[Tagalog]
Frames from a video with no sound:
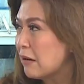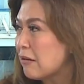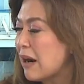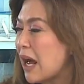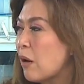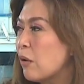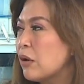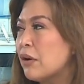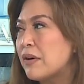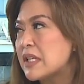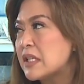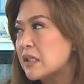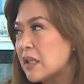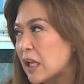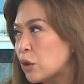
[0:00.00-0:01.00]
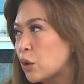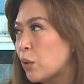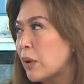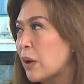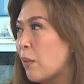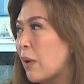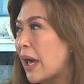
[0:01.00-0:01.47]
ground or it's not
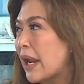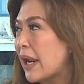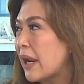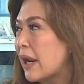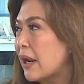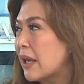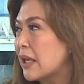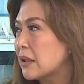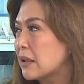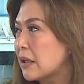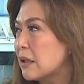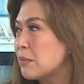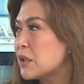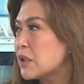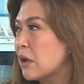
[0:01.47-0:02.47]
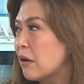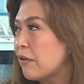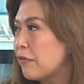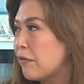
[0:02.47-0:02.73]
doing well in Una terms muna, of... wala